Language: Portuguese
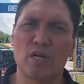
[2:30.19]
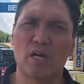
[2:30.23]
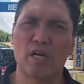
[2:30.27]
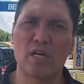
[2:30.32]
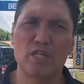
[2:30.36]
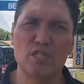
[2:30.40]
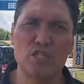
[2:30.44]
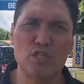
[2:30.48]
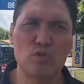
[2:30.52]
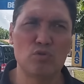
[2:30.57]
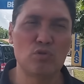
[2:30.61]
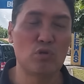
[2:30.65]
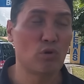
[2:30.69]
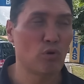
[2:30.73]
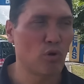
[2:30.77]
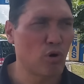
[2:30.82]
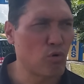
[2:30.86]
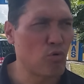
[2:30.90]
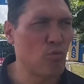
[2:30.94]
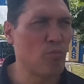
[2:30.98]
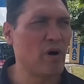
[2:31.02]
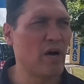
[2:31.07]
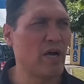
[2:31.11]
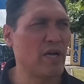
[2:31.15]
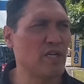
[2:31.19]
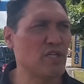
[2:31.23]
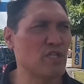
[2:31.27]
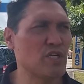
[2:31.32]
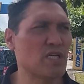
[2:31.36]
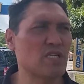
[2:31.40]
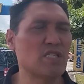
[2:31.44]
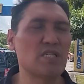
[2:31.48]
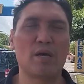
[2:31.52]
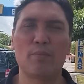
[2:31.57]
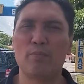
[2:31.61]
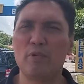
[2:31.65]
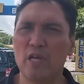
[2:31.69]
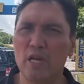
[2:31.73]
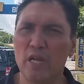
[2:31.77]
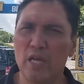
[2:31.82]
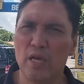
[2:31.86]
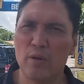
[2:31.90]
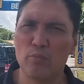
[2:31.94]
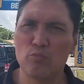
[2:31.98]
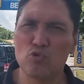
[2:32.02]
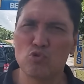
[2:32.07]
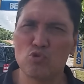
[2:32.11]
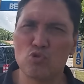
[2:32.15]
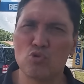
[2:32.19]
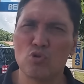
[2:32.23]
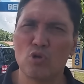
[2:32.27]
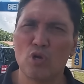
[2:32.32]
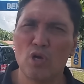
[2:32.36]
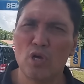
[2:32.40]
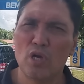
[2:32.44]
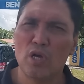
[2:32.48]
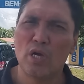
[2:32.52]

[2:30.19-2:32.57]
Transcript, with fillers: Acredito que logo mais já saberemos